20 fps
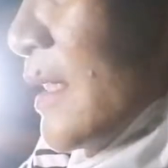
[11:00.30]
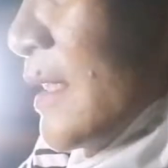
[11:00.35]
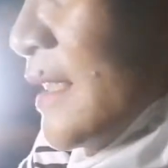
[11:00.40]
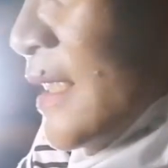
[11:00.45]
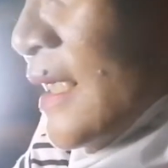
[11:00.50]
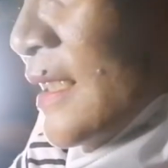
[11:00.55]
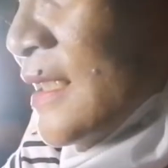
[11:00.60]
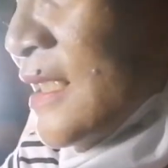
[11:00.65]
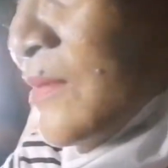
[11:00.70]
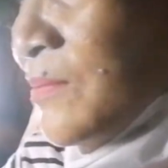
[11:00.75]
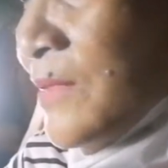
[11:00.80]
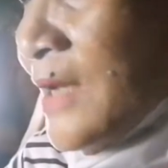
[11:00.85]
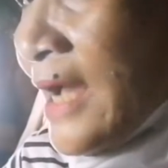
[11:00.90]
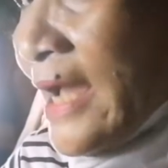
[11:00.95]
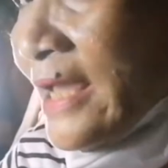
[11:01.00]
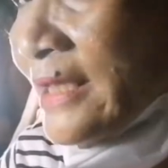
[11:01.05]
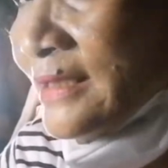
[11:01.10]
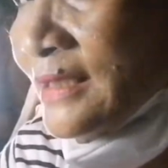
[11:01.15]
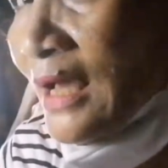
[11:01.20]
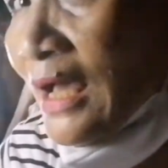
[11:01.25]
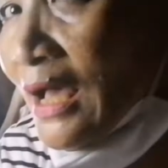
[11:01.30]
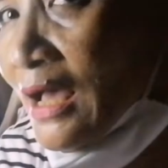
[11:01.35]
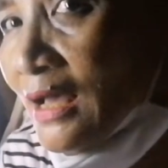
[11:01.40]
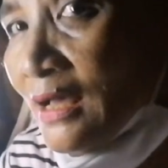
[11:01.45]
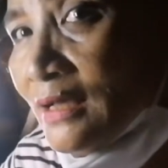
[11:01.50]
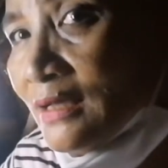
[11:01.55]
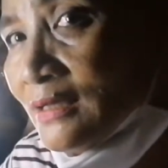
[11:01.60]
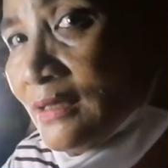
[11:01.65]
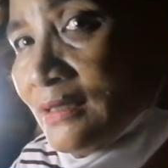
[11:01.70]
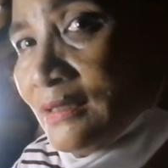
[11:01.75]
light yan. Dim light
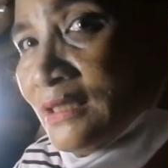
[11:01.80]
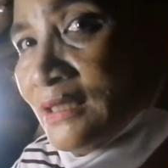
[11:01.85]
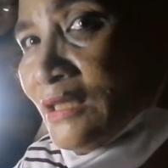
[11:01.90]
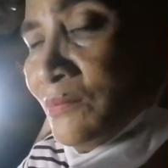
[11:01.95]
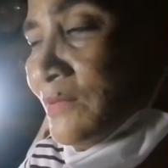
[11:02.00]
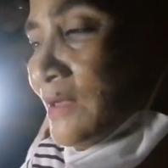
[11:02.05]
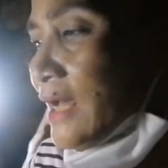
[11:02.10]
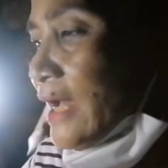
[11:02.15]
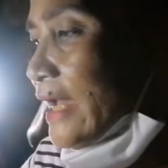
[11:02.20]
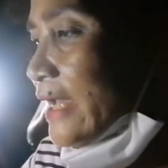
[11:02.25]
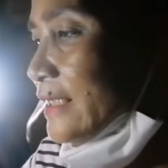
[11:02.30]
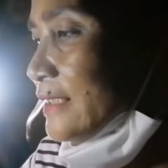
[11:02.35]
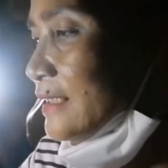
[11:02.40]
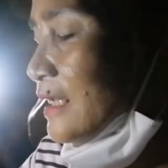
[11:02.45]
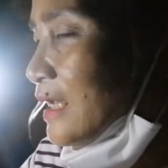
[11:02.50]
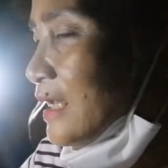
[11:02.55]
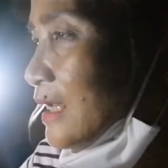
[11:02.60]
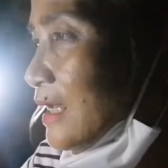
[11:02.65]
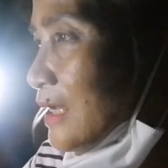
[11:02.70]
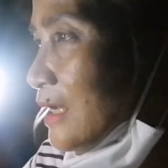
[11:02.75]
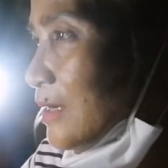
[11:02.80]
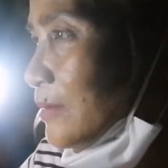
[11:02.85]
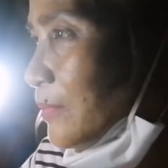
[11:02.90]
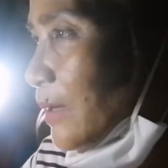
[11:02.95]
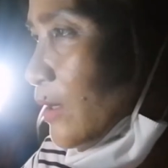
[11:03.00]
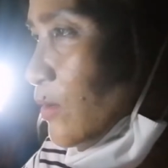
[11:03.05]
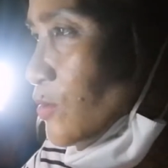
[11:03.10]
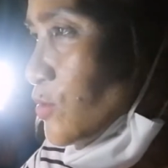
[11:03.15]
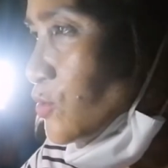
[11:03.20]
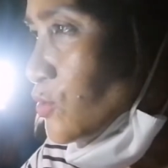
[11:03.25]
ha. Dim light.
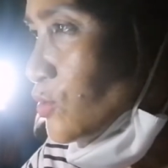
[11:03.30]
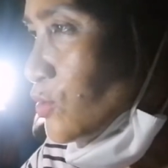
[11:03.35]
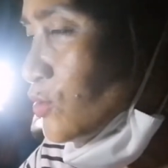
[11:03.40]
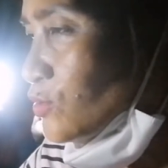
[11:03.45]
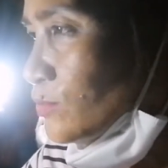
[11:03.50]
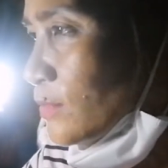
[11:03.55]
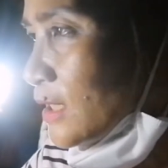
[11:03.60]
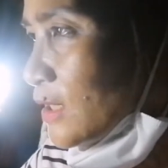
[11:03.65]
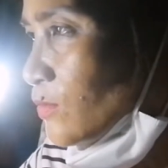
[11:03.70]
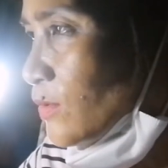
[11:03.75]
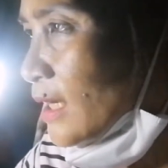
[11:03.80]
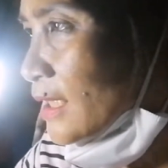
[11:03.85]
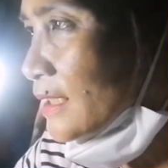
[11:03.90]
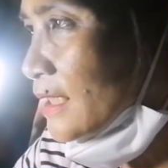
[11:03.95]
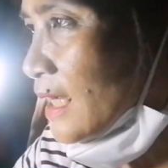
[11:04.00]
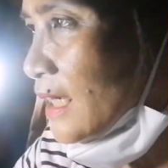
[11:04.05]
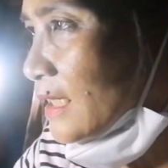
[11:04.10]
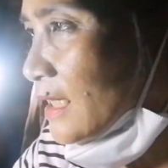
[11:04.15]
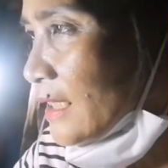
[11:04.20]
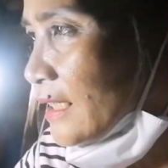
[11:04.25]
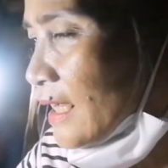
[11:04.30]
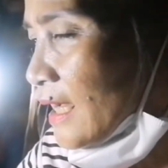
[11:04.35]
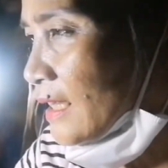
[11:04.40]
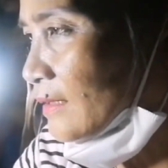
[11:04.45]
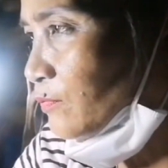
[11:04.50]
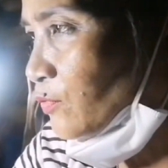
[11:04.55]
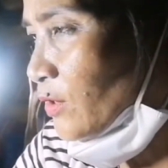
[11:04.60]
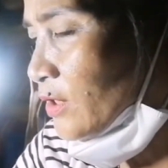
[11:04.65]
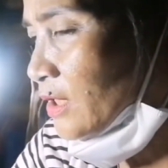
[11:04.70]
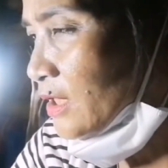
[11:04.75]
Pag gusto nyong maliwanag, ah!
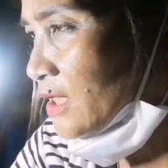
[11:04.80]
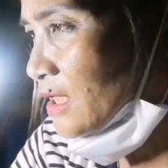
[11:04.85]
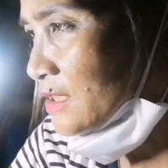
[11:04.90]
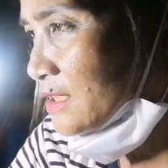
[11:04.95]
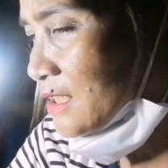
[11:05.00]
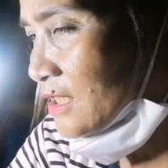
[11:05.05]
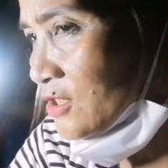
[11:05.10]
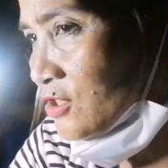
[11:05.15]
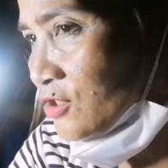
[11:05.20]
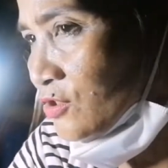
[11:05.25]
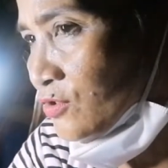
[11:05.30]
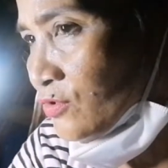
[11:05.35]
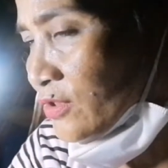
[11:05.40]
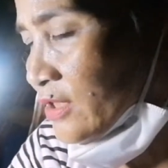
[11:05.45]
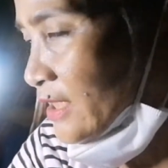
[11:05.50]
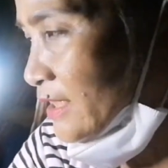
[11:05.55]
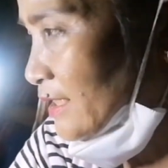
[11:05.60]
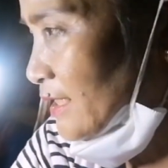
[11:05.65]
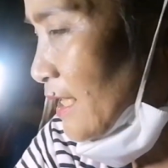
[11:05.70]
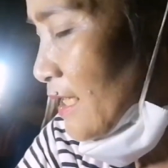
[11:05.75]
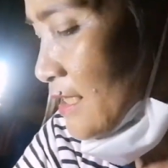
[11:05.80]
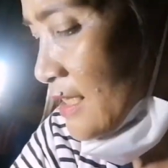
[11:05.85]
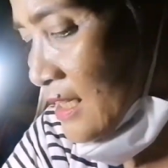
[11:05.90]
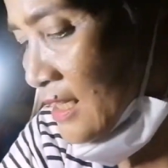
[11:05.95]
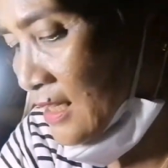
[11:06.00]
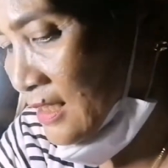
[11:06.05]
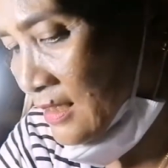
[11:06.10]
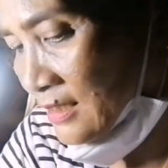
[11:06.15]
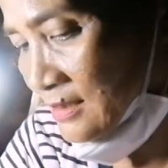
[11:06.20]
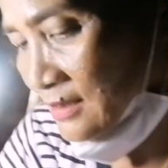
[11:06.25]
ayan, i-adjust yung ganyan,
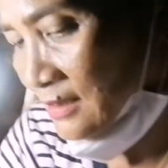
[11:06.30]
ha?